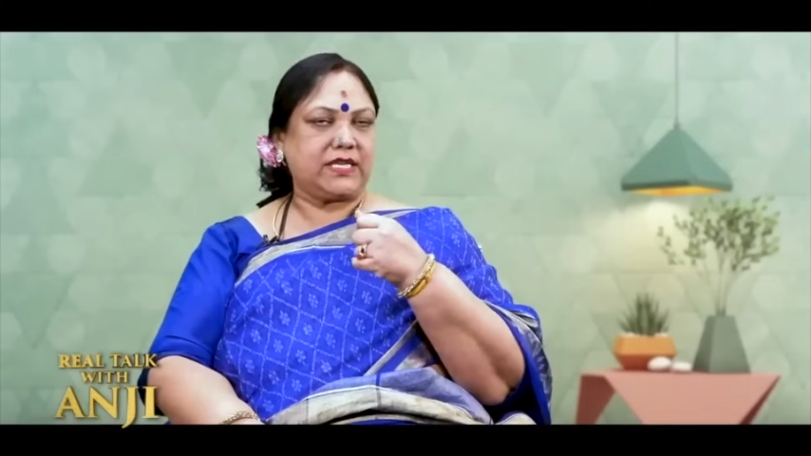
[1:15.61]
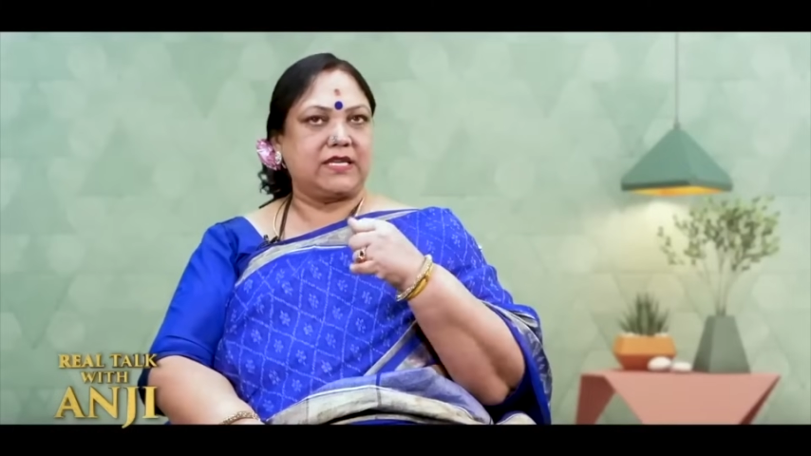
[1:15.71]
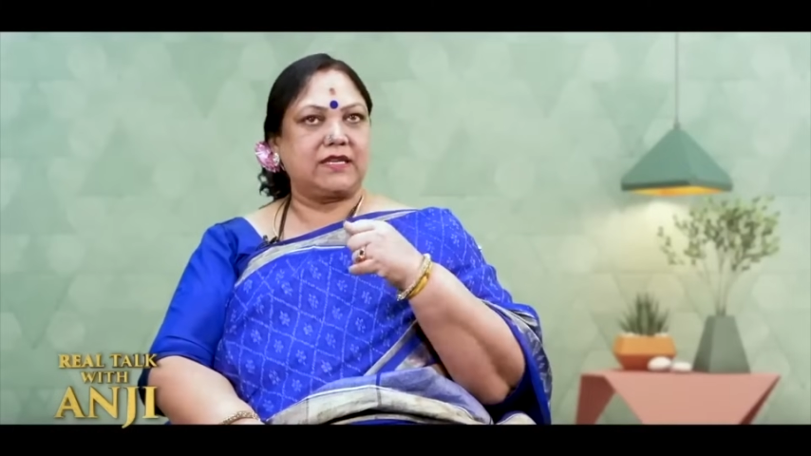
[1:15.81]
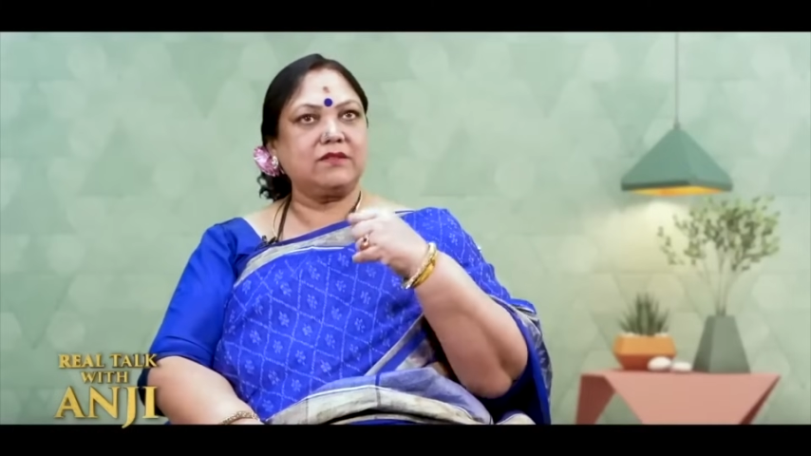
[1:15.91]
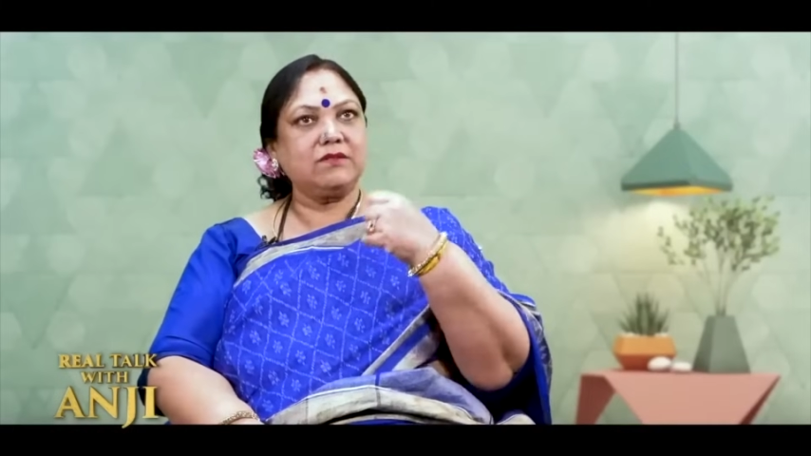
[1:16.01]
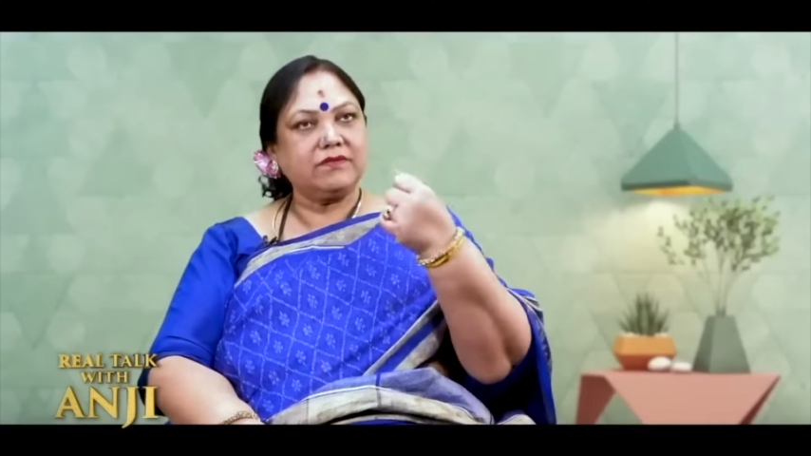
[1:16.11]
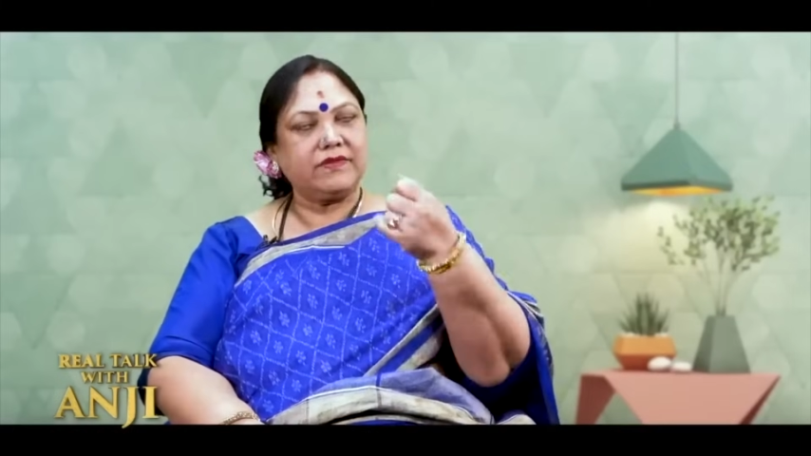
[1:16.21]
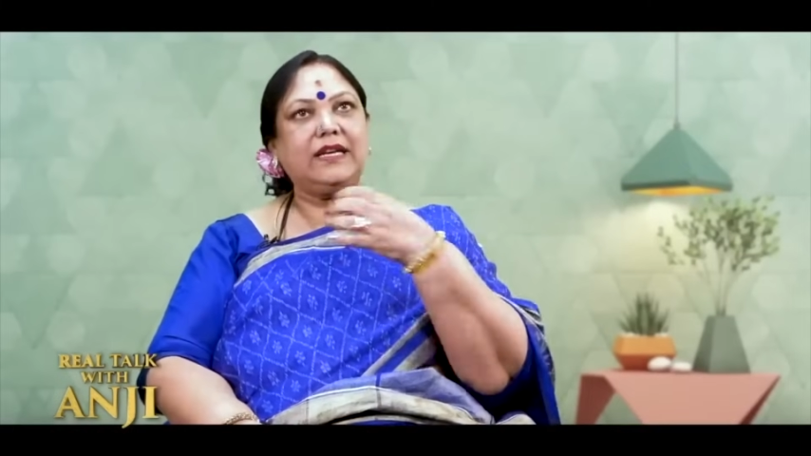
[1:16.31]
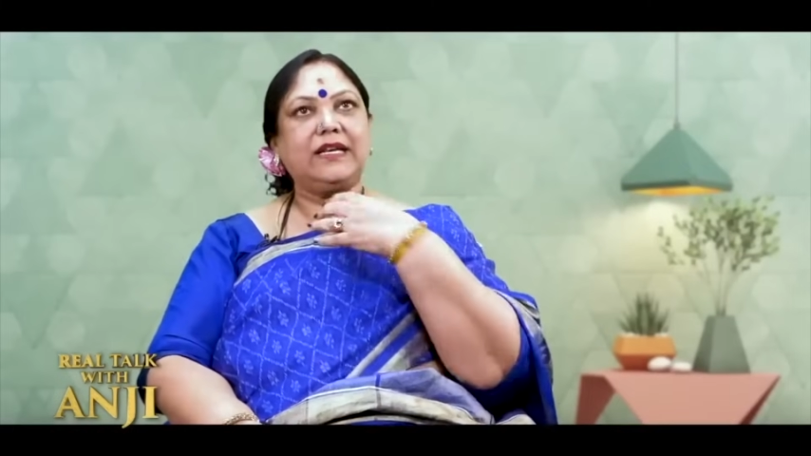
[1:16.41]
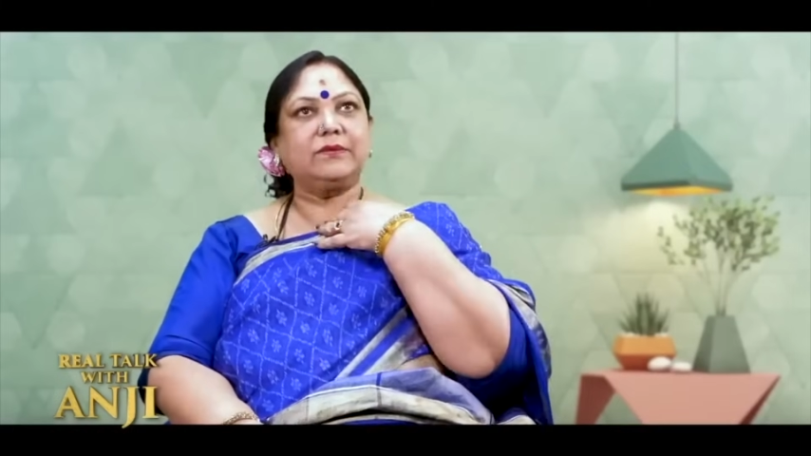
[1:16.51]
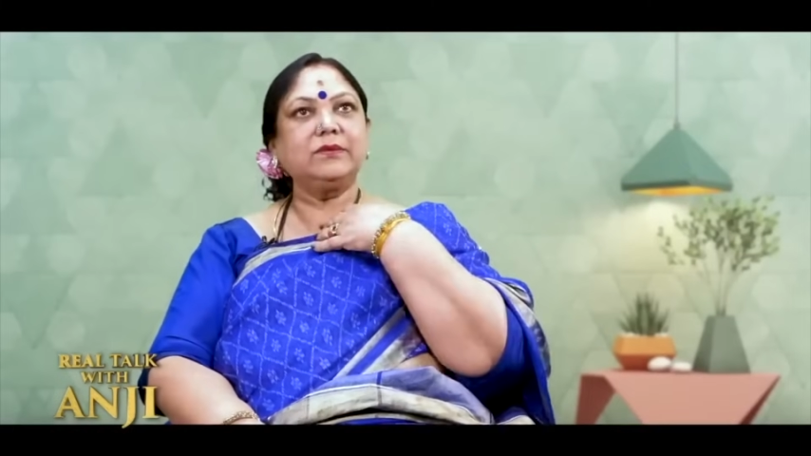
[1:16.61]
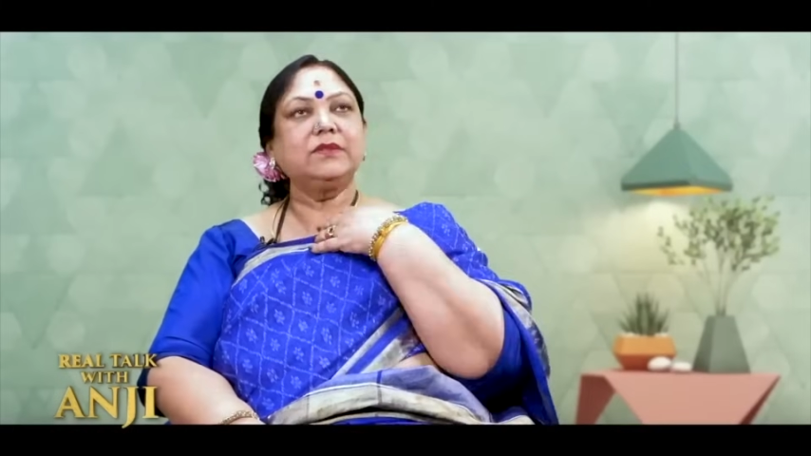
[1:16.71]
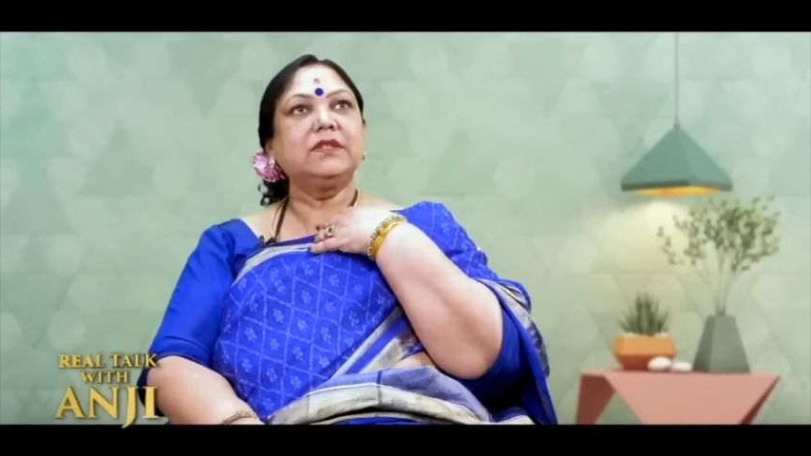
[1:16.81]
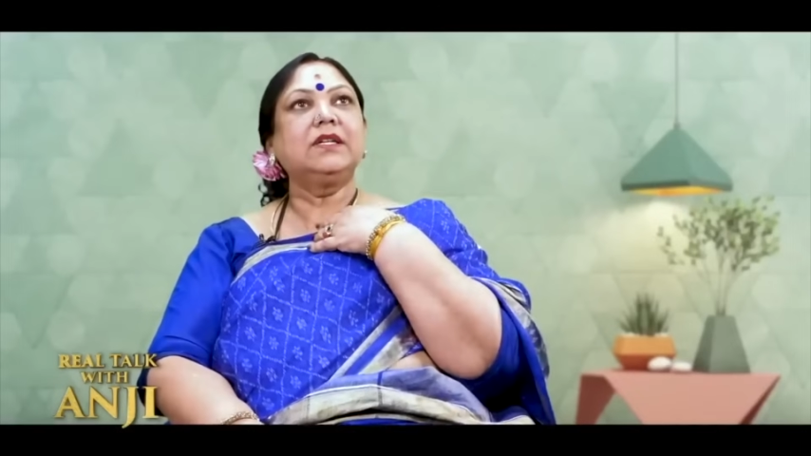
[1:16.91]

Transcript: కి అన్నాను వెళ్ళాము